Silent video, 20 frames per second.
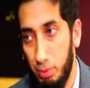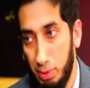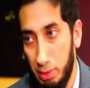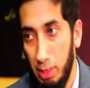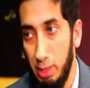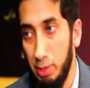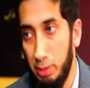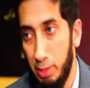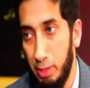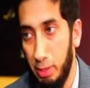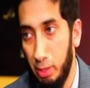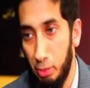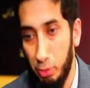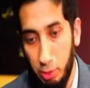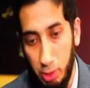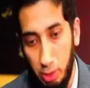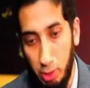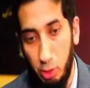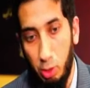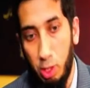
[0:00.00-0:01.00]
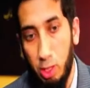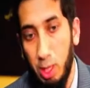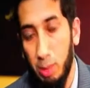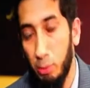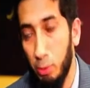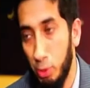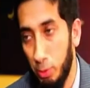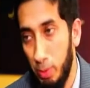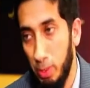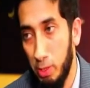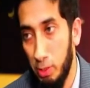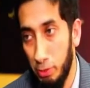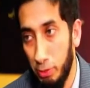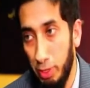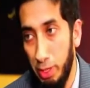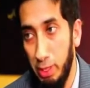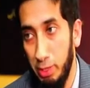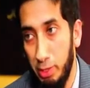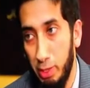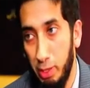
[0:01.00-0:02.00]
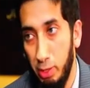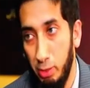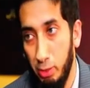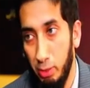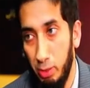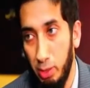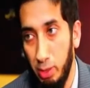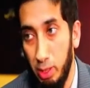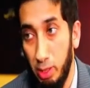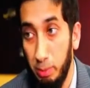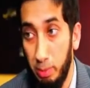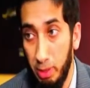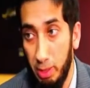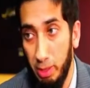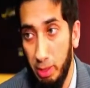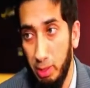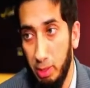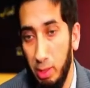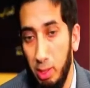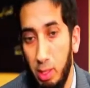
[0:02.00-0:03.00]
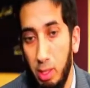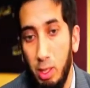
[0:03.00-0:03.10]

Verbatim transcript: स्किल सेट है उसके लिए और आपको स्पेशल ट्रेनिंग चाहिए होती है अरबी की